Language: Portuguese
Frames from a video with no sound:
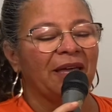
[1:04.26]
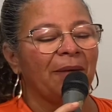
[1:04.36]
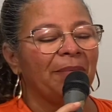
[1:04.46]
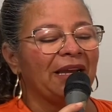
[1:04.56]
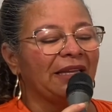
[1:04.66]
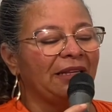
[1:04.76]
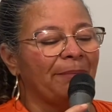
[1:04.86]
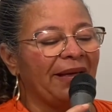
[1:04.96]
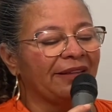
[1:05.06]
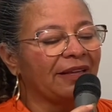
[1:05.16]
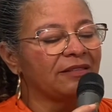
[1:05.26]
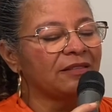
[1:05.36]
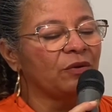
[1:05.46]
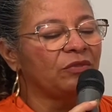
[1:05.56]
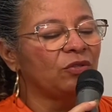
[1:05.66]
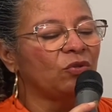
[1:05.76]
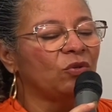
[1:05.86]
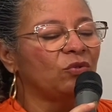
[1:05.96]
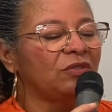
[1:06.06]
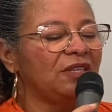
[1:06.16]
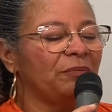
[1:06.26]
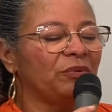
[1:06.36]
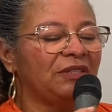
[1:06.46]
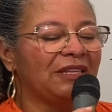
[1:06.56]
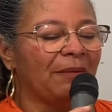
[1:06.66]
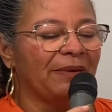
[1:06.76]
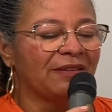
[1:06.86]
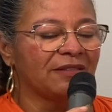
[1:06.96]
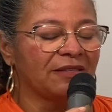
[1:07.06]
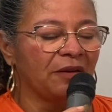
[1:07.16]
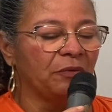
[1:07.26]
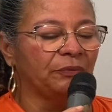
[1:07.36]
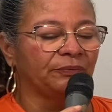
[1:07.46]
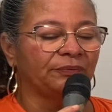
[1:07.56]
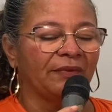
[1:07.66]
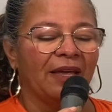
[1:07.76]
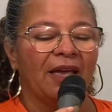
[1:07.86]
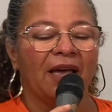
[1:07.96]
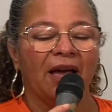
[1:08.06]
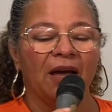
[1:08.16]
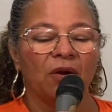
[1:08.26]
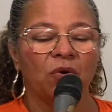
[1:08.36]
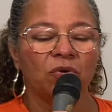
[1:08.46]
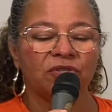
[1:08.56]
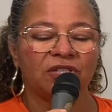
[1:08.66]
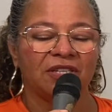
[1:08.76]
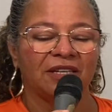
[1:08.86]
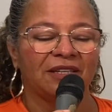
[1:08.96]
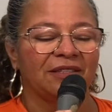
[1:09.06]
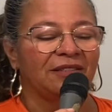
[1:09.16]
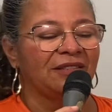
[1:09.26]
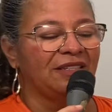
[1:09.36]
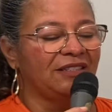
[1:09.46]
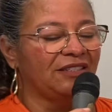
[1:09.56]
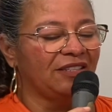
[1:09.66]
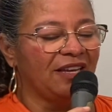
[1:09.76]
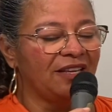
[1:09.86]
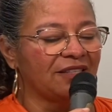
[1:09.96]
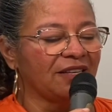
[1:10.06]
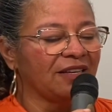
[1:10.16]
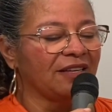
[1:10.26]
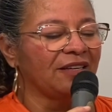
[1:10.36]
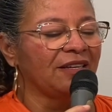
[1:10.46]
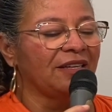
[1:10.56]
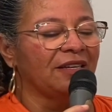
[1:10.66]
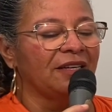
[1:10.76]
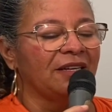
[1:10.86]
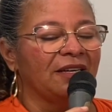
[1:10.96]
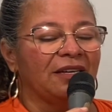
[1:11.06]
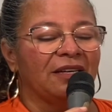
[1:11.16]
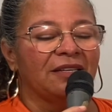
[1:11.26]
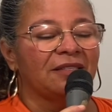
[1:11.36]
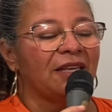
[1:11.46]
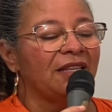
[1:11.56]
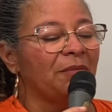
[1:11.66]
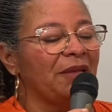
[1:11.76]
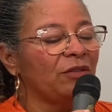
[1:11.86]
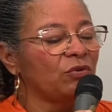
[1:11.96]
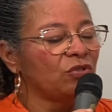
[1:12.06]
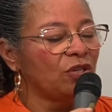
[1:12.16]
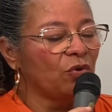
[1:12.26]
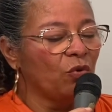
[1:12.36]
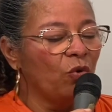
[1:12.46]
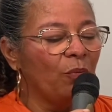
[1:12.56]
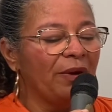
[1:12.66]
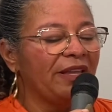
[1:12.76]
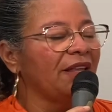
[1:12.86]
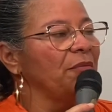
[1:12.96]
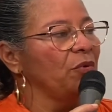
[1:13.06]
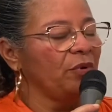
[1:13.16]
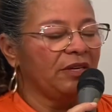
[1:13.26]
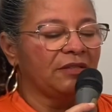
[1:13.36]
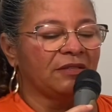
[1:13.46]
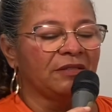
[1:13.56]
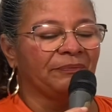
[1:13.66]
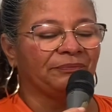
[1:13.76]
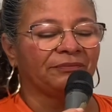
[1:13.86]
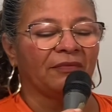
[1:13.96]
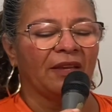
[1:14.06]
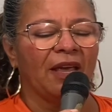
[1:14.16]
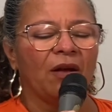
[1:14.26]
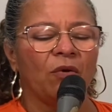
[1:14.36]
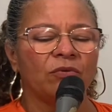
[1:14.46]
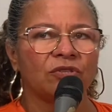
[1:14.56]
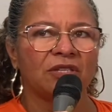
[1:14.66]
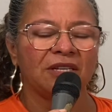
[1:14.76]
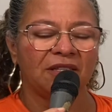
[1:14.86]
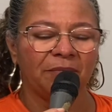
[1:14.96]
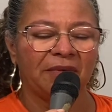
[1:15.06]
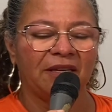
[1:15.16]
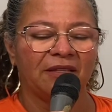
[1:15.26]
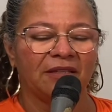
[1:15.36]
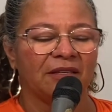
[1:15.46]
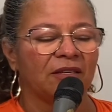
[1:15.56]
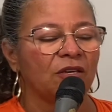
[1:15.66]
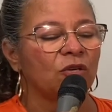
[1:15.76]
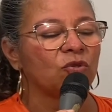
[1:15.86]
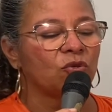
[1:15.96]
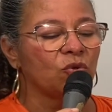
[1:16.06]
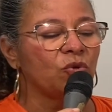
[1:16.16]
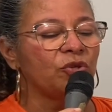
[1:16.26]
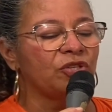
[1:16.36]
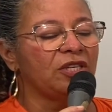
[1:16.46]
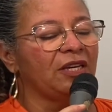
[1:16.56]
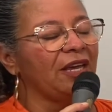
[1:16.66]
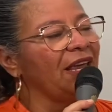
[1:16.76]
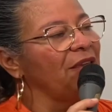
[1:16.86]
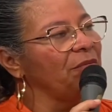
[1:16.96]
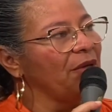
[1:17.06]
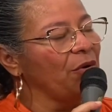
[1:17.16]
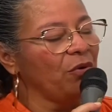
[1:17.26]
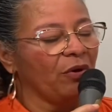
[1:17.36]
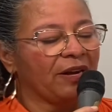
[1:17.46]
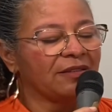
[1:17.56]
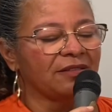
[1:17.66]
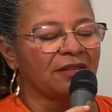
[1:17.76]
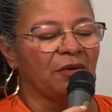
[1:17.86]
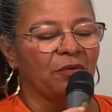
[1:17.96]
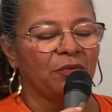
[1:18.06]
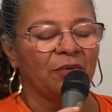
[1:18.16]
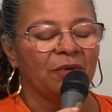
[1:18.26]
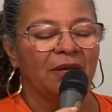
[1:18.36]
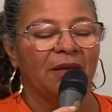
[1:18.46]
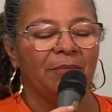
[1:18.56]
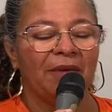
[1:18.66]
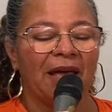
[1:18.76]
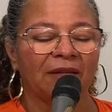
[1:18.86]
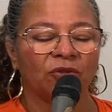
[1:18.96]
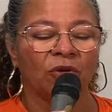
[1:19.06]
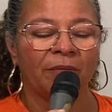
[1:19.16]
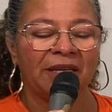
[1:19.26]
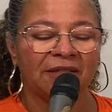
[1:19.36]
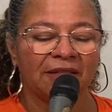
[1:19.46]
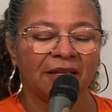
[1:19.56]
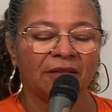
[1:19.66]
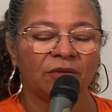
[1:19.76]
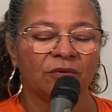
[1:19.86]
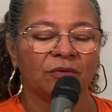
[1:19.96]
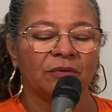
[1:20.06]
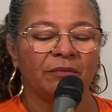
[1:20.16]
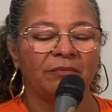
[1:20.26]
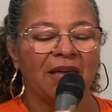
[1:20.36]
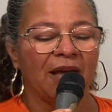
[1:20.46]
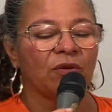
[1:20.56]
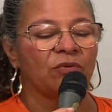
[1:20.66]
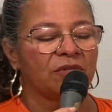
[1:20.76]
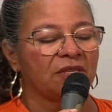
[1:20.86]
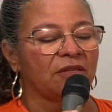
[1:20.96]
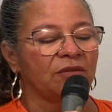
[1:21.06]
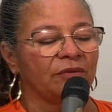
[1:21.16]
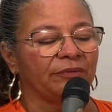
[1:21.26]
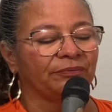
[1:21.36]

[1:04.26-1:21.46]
pela libertação de todo tipo de depressão, angústia, tristeza, sentimentos de culpa e temores que constantemente surge em meu coração, me atormentando, me acusando.